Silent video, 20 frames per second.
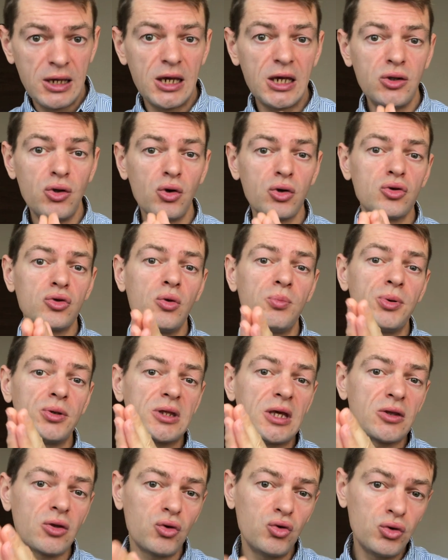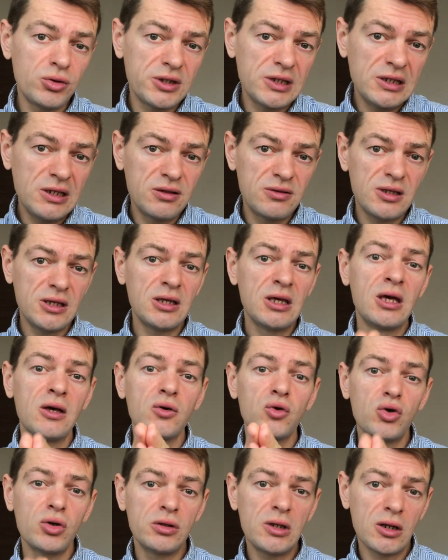et donc ne peut être utilisée
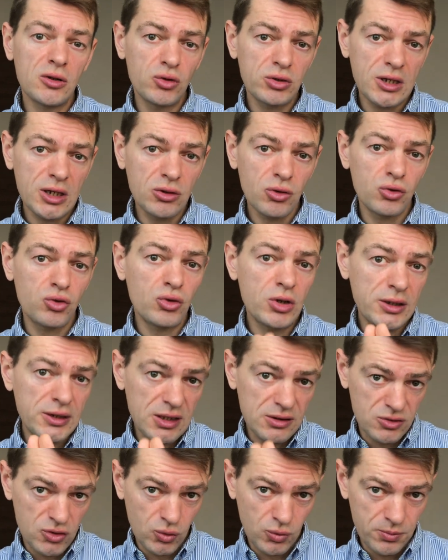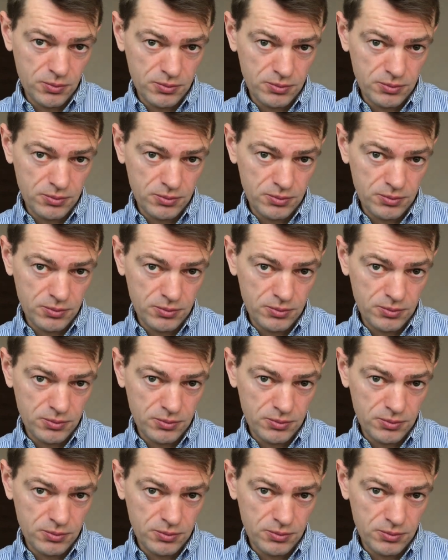que dans le cadre de la nation.